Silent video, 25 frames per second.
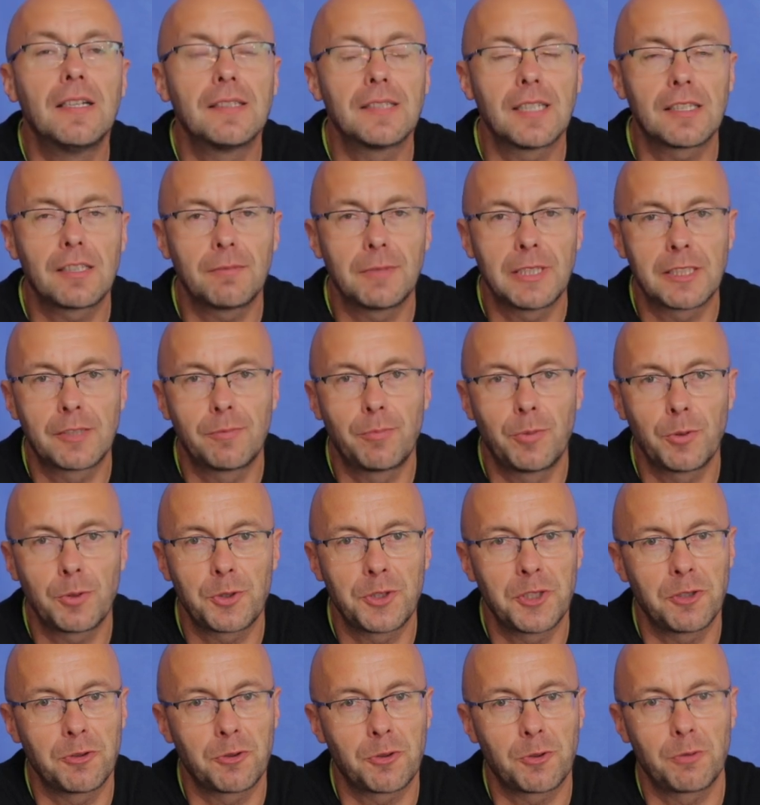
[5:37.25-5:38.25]
natomiast
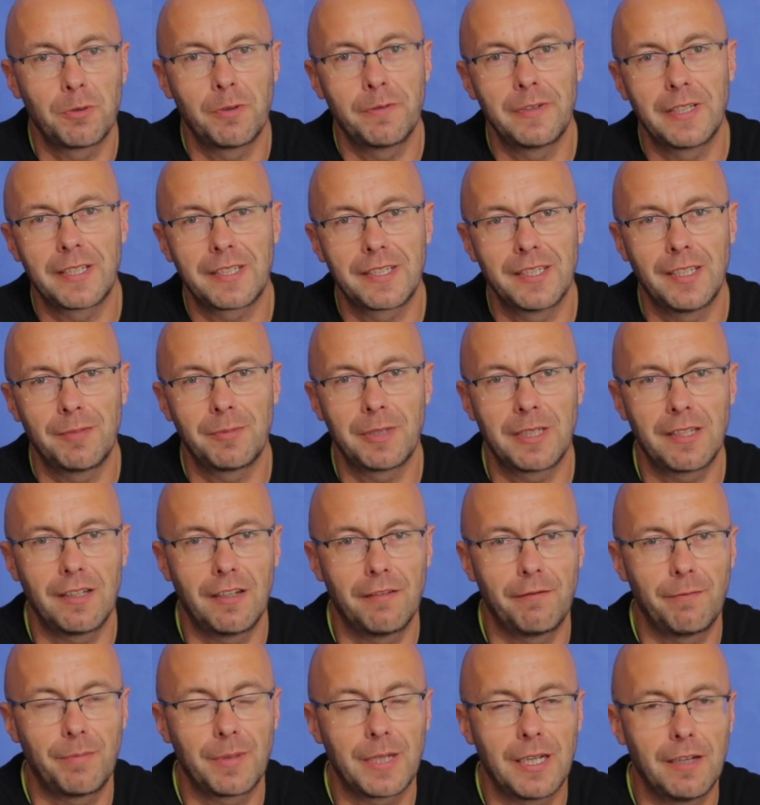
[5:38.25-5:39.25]
później już człowiek nabiera
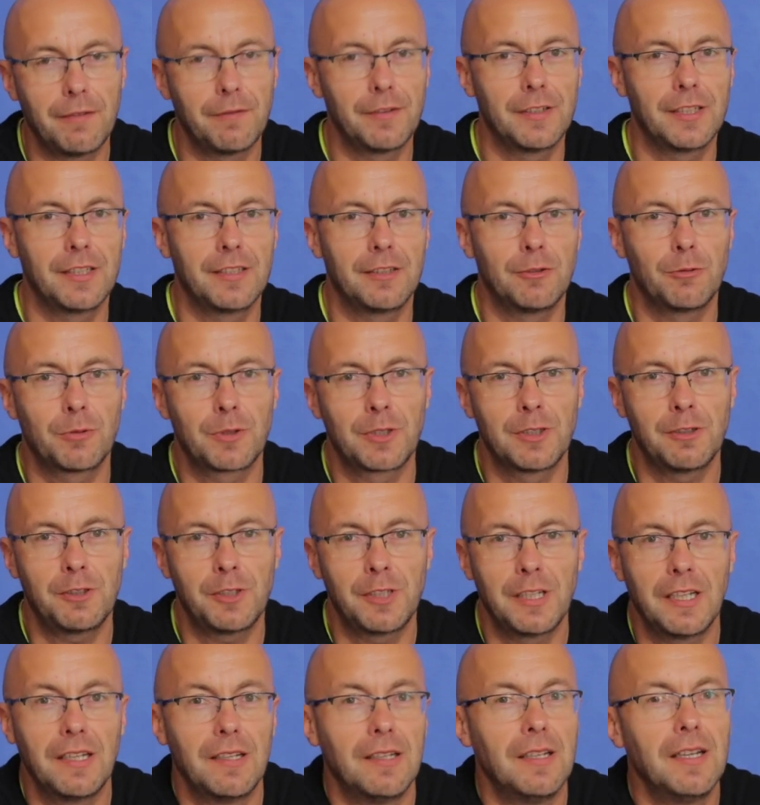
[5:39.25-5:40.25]
wprawy i uczy
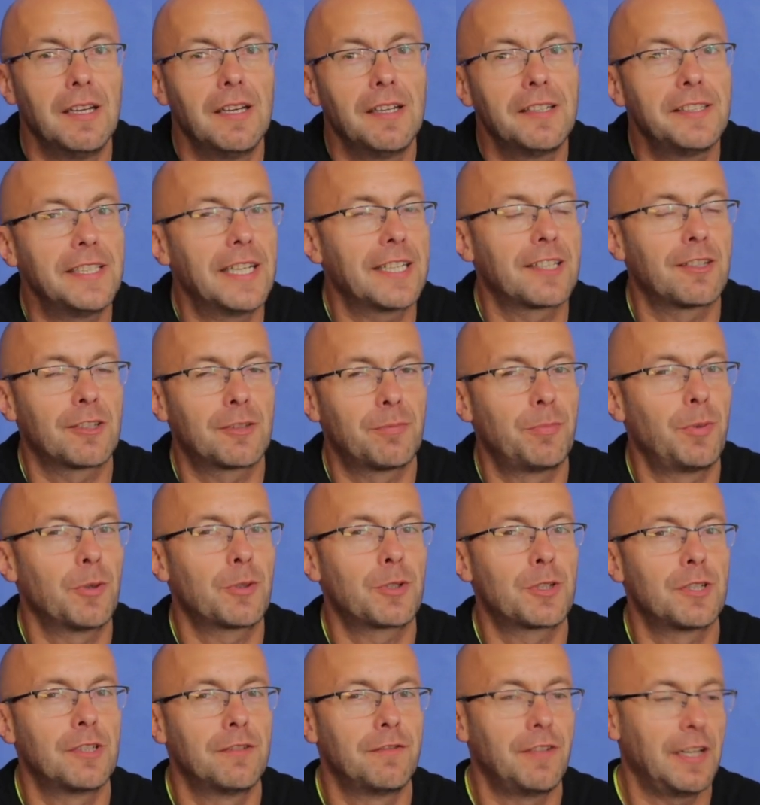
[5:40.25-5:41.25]
się jak
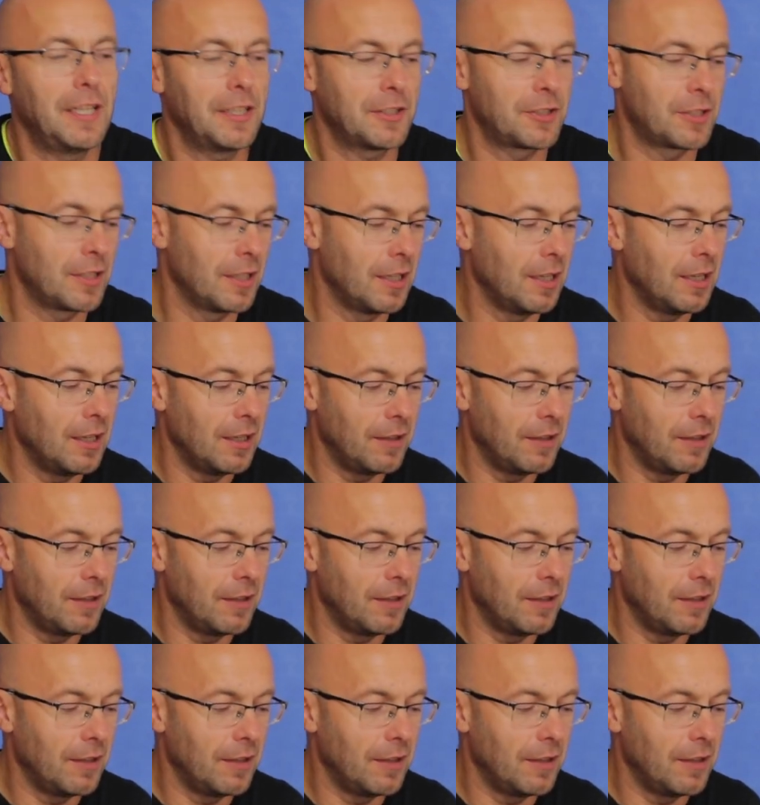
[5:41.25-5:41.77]
odpoczywać,